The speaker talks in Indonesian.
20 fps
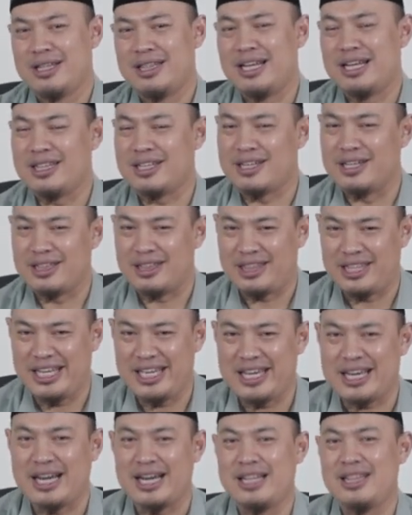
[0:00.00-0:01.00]
dan
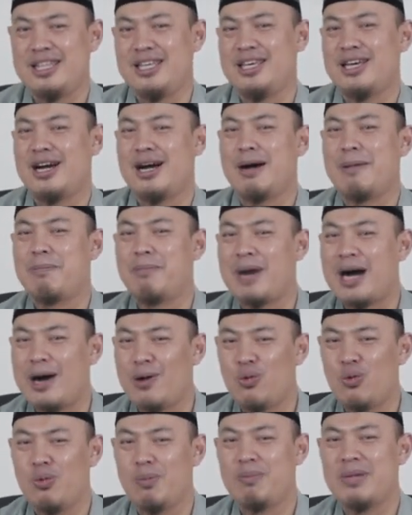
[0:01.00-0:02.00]
ketika dia
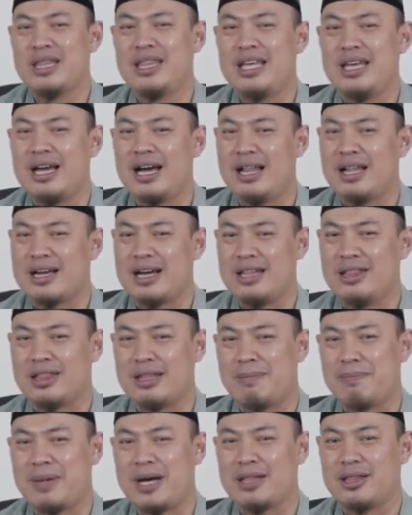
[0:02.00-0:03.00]
mau meninggalkan
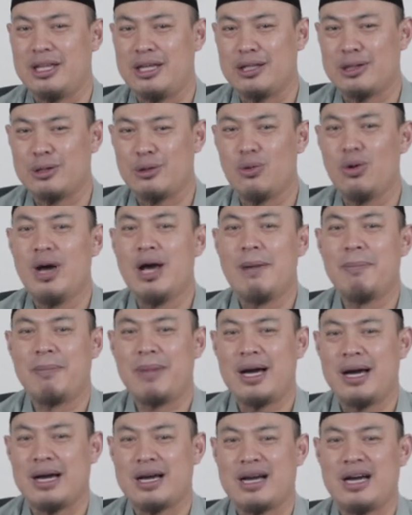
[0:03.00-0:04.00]
tempat itu
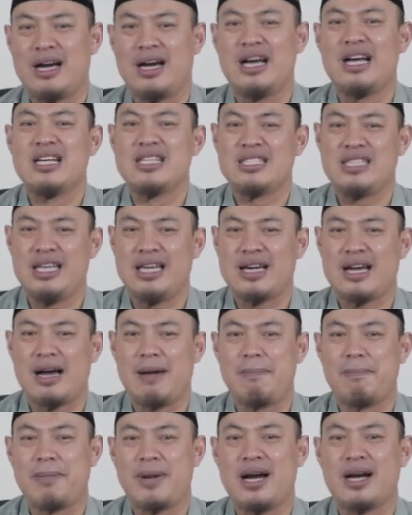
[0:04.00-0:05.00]
maka si
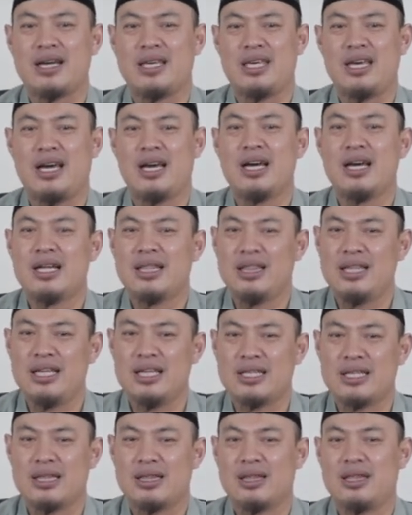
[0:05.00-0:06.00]
kampaknya
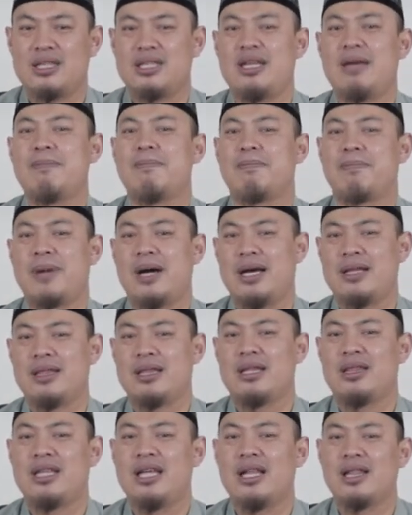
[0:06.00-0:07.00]

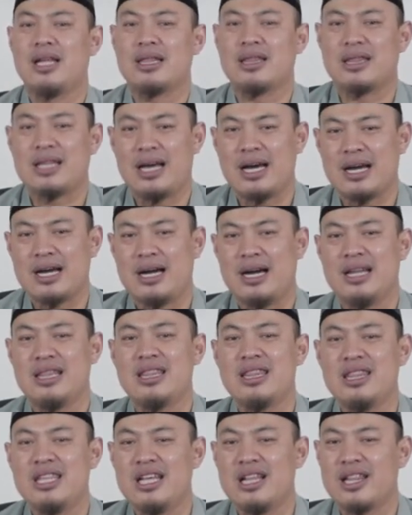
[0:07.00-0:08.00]
disimpan
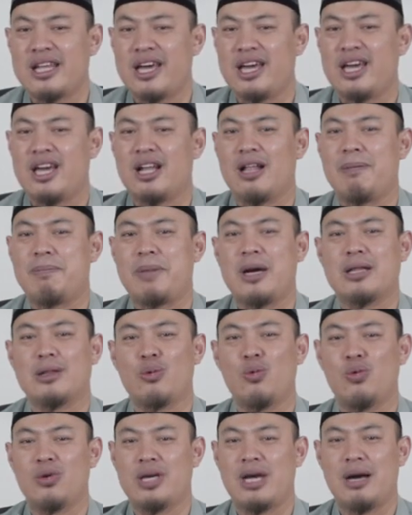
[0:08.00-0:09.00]
diletakkan di leher
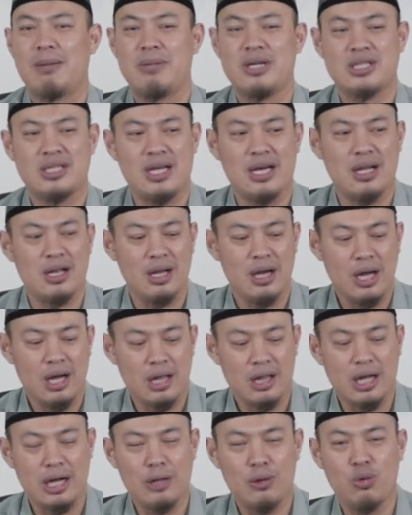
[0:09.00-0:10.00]
patung yang besar
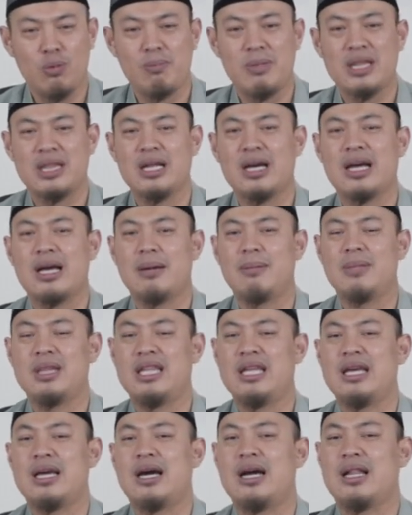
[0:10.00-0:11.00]
lalu
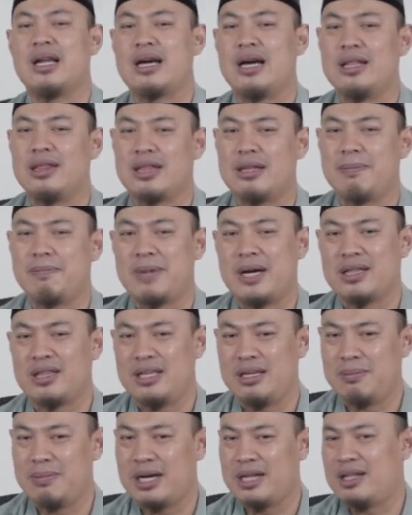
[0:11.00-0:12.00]
meninggalkan
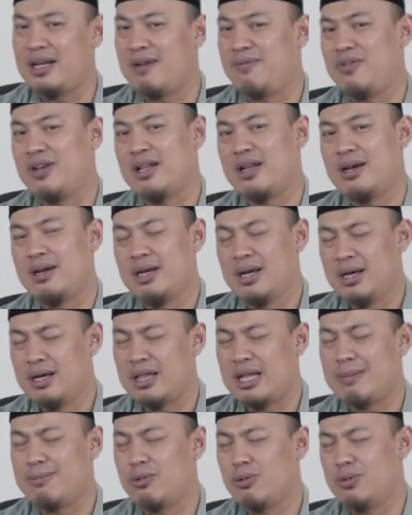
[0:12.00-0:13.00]
tempat ibadah
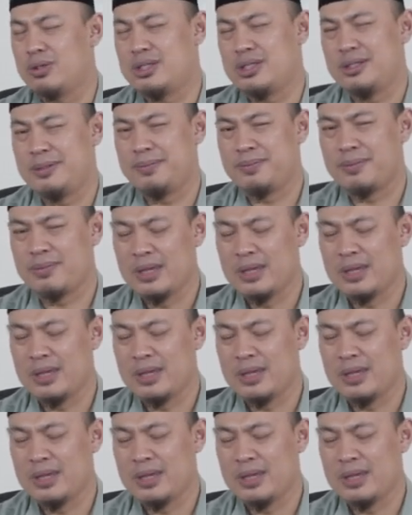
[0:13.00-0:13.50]
Namrus